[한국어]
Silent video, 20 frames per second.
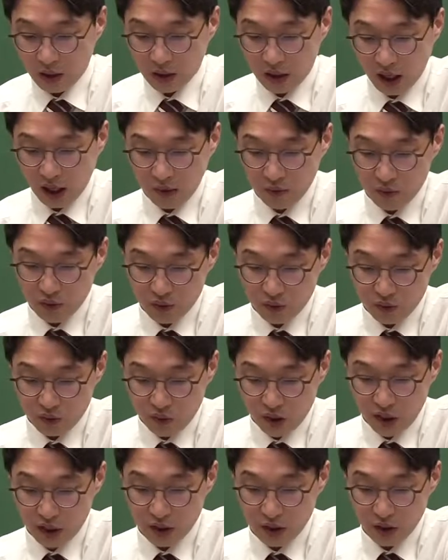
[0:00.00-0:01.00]
다음 중
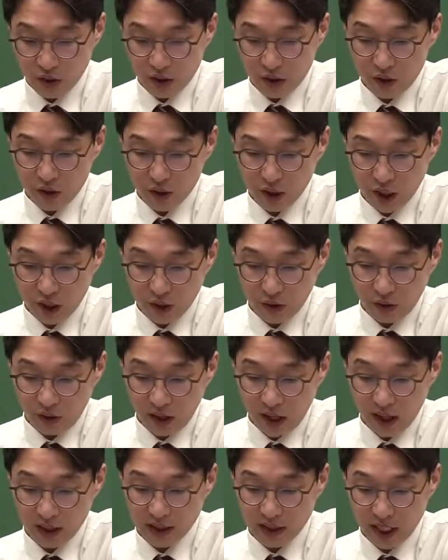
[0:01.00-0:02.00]
유의적인
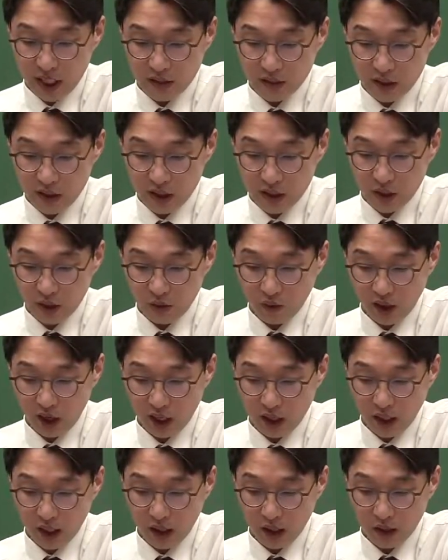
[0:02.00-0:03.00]
영향력을 행사할 수 있는 경우에
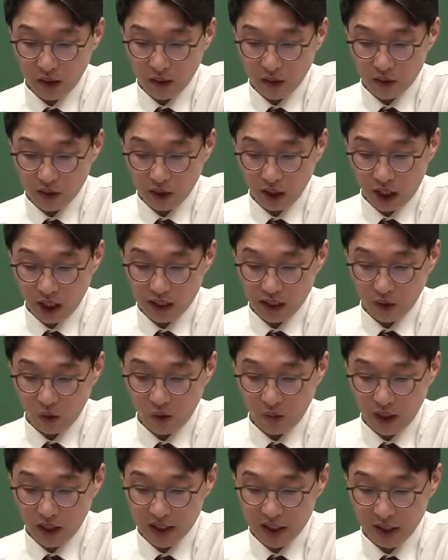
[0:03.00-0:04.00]
해당하는 것으로 가장
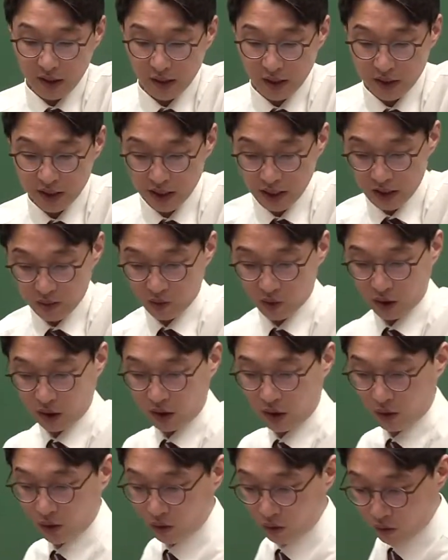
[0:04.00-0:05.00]
올바르지 않은 걸
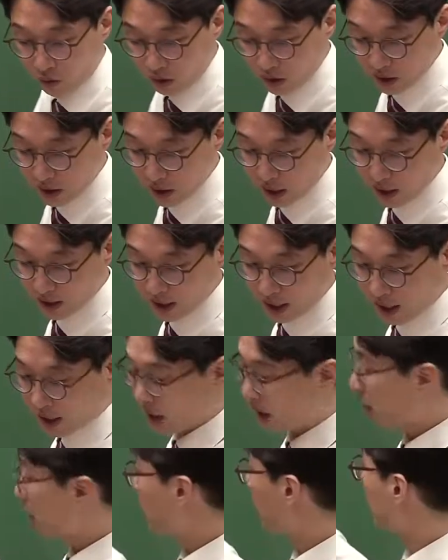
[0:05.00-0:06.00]
찾아보래요. 이거는 제가
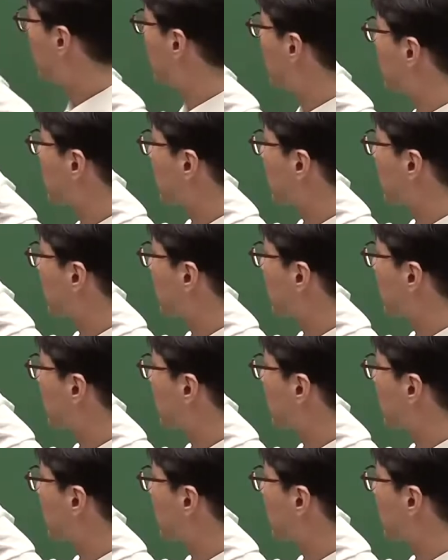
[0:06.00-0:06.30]
사례를